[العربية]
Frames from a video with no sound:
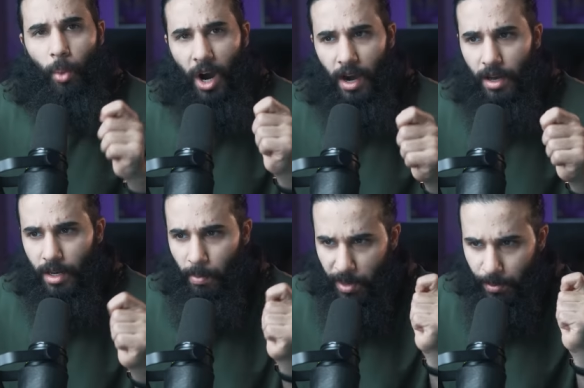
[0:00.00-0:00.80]

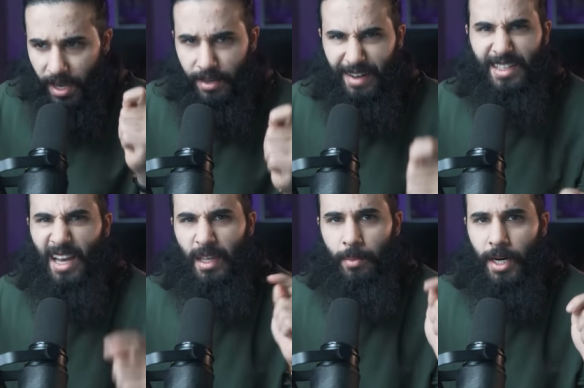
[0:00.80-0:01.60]
محارب بمعنى
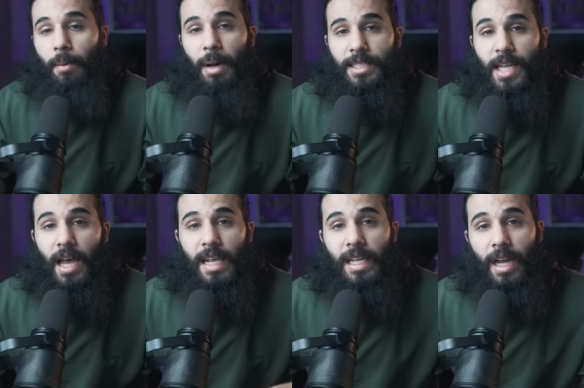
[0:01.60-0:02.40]
الكلمة تمادى
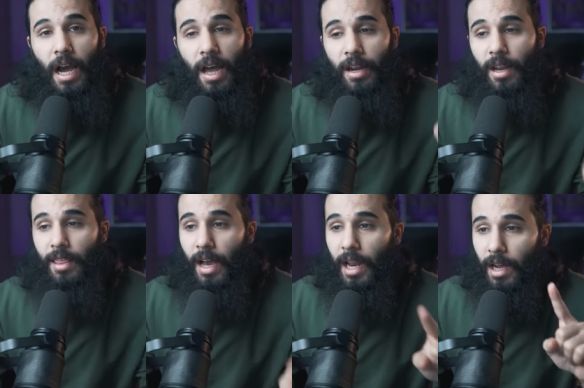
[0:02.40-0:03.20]
إلين
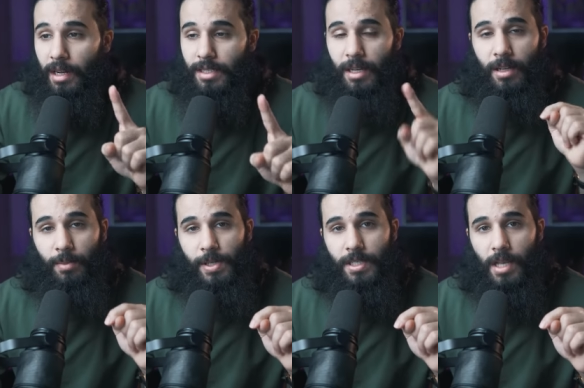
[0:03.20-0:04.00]
حرض على قتل
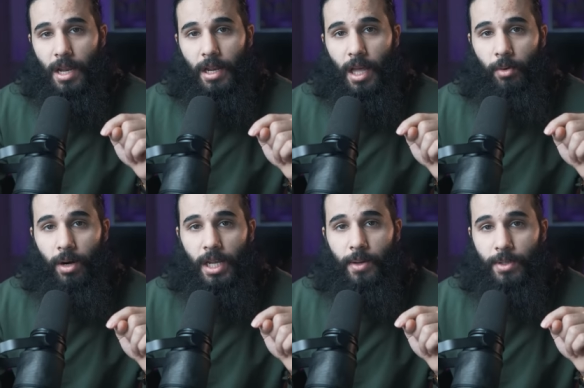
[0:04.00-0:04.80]
النبي صلى الله
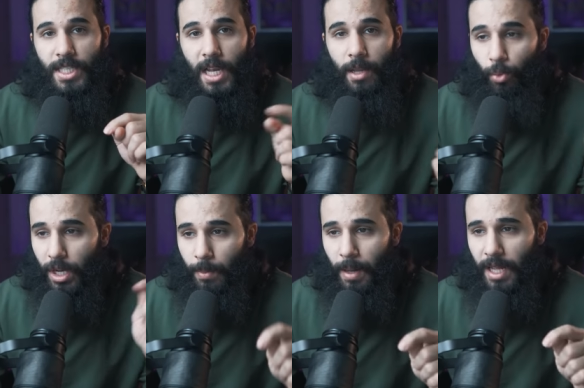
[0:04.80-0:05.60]
عليه وسلم
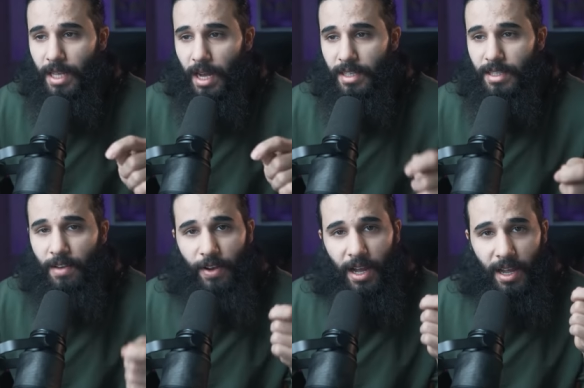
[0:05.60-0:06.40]
واللي بعدها
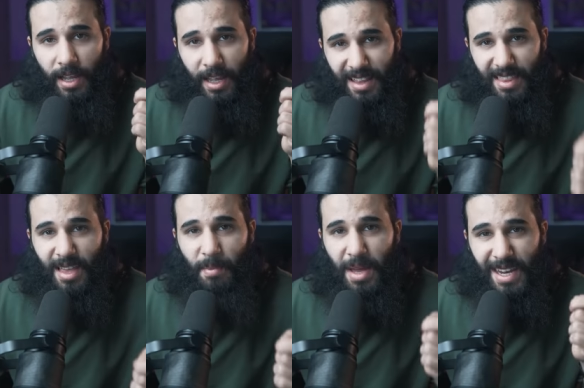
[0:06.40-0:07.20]
دفع
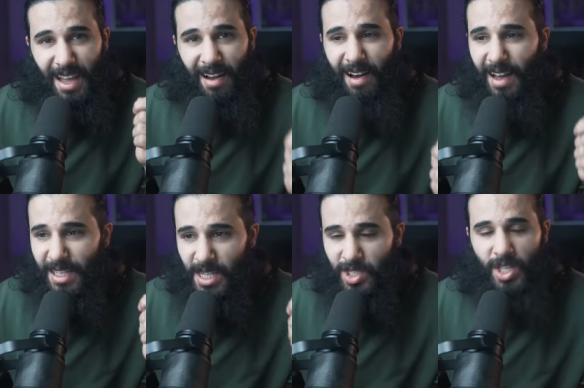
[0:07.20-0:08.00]
ثمن
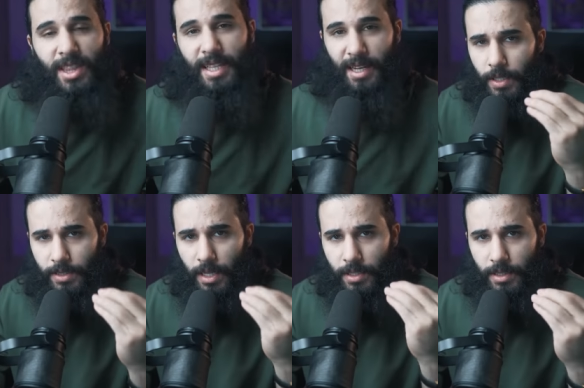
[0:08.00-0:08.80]
غالي جدا
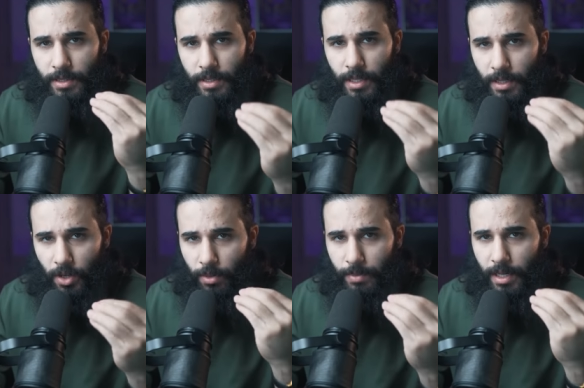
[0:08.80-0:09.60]
لدرجة أنه
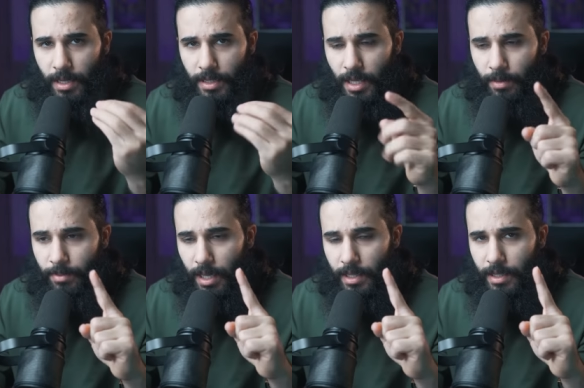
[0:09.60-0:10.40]
يوم من الأيام
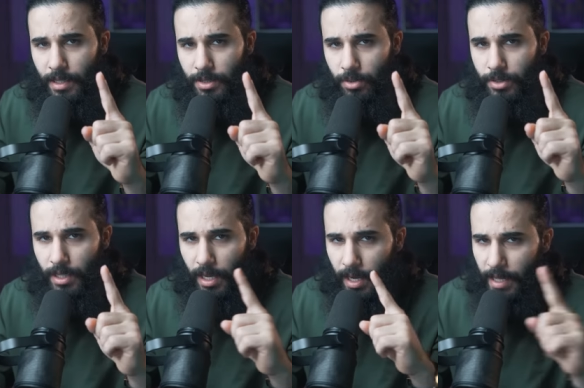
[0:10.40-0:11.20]
قالت
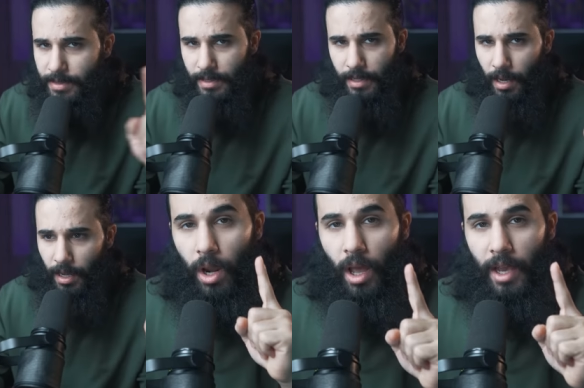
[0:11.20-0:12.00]
لزوجته لا تطلع
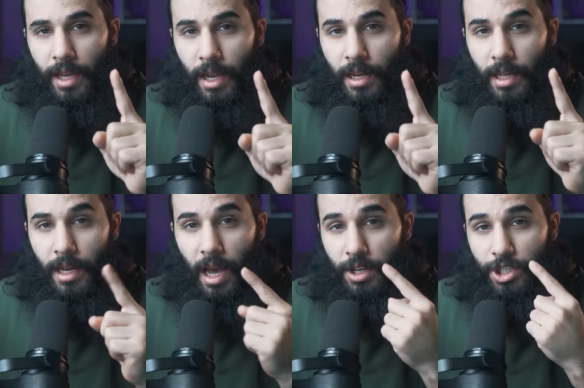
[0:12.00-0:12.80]
والله إني
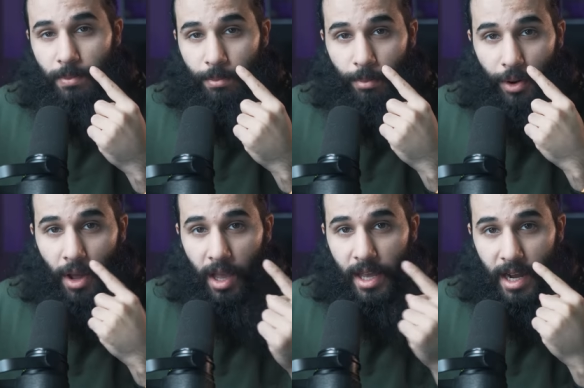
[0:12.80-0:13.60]
لا أشم
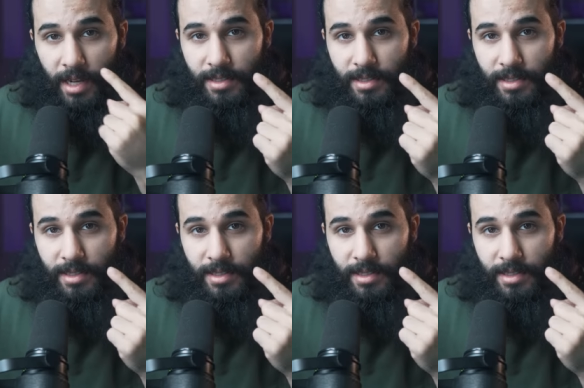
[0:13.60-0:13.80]
رائحة